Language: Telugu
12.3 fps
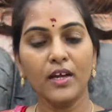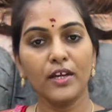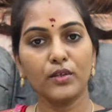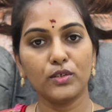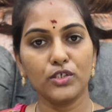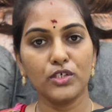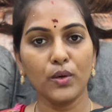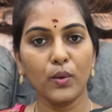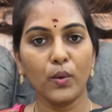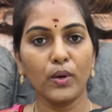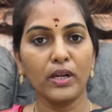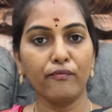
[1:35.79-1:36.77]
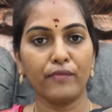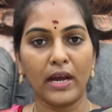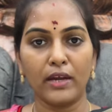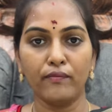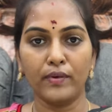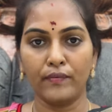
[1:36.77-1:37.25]
ఇది వచ్చి ఓన్లీ
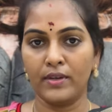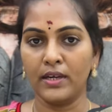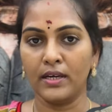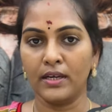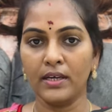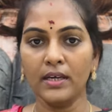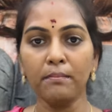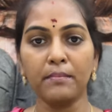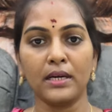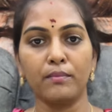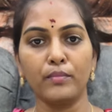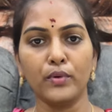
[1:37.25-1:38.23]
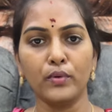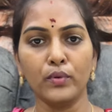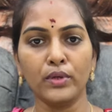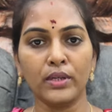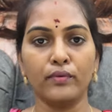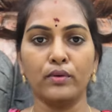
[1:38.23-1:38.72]
ఫైవ్ ఫిఫ్టీ అండి బట్
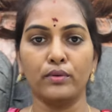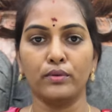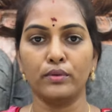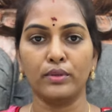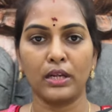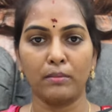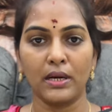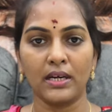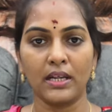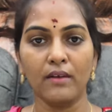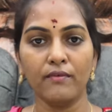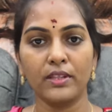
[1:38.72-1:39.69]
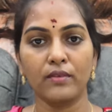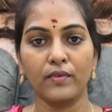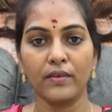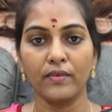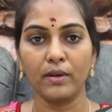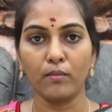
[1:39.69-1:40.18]
బ్యూటిఫుల్ అనమాట విత్
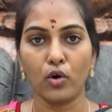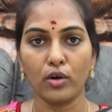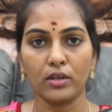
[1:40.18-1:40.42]
వీవింగ్